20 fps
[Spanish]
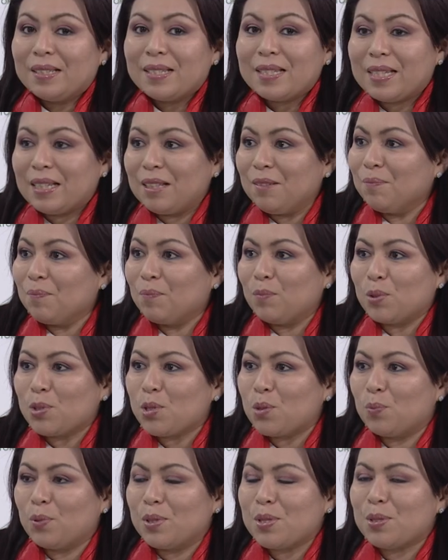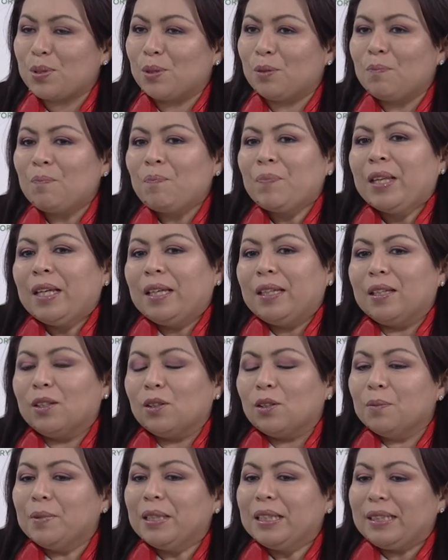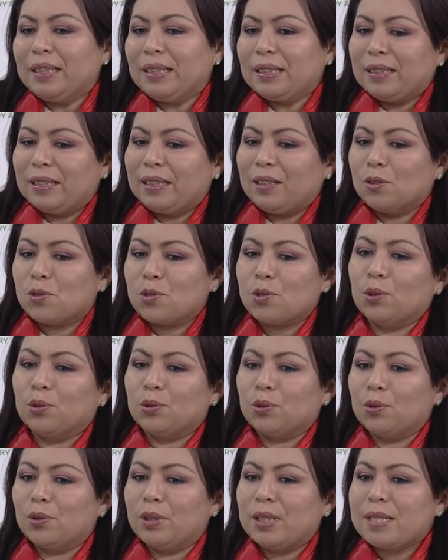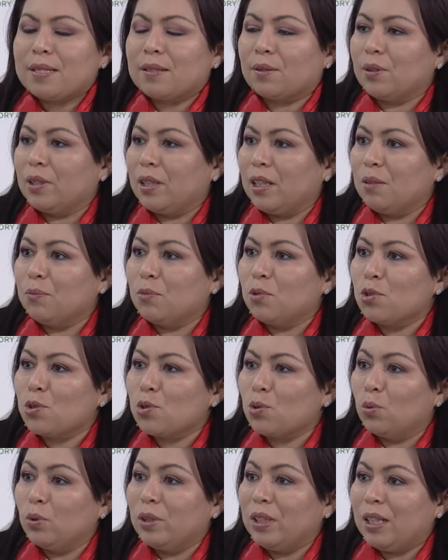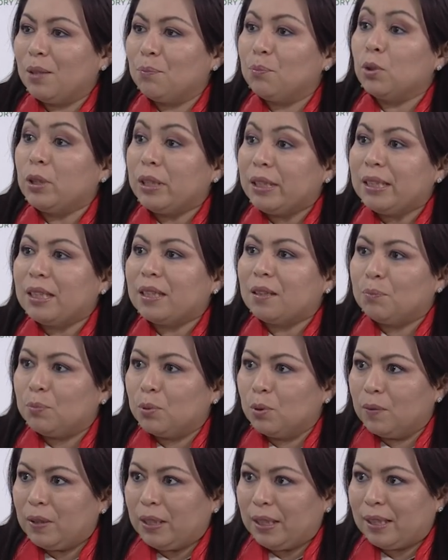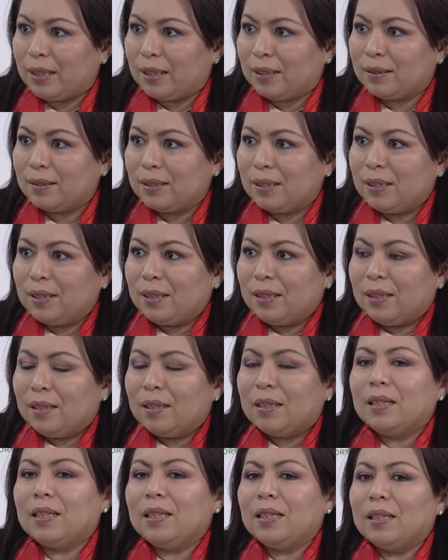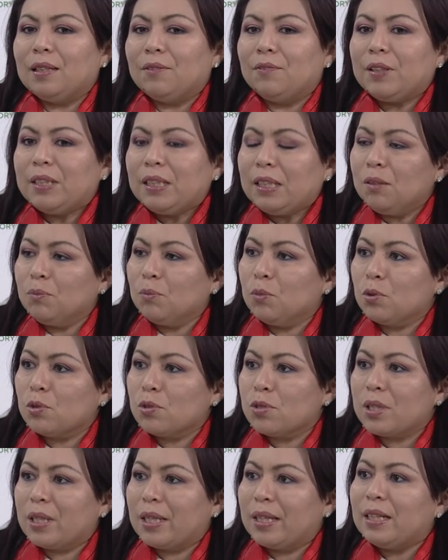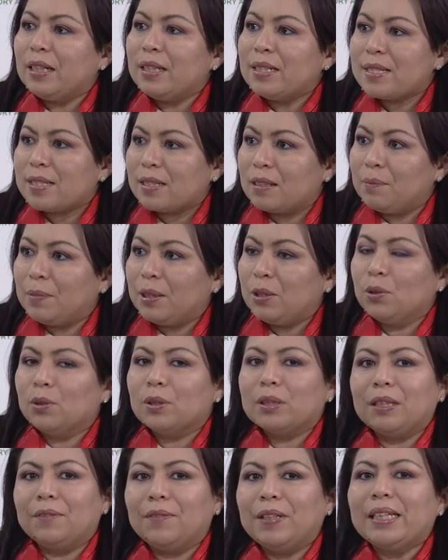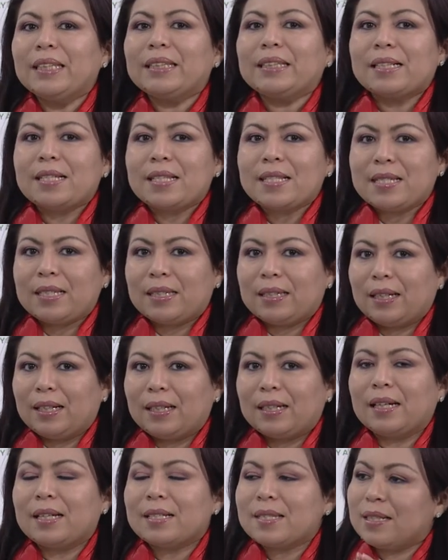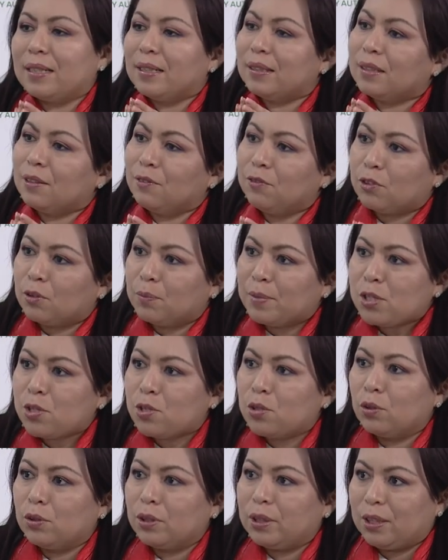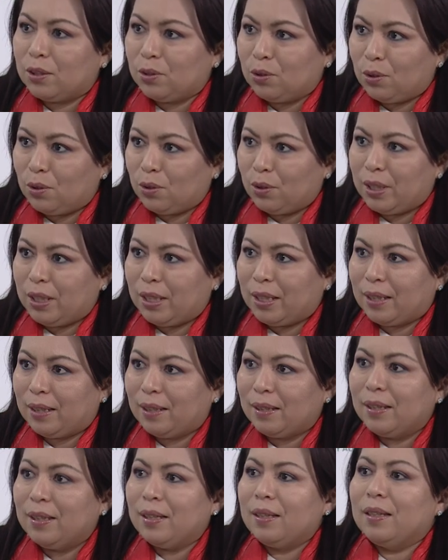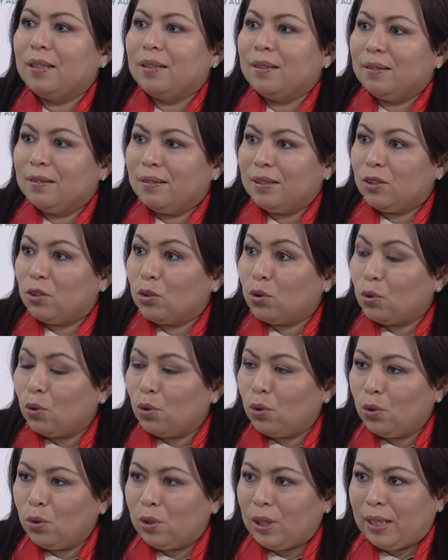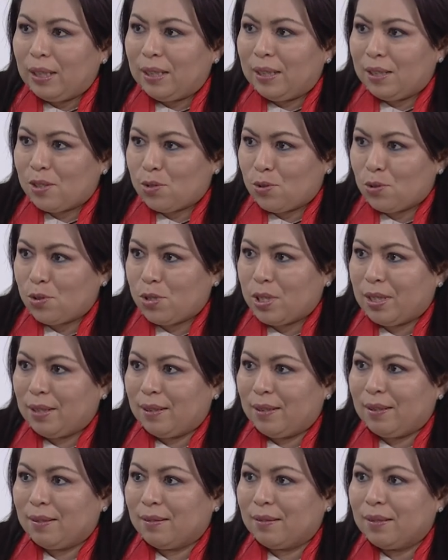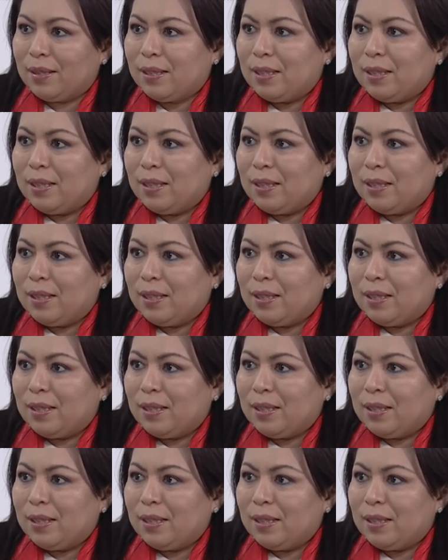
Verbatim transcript: Sí, por supuesto. Quiero comentarte que nosotros desarrollamos una política pública y definimos que El Salvador debía transitar hacia la transformación tecnológica de toda la sociedad.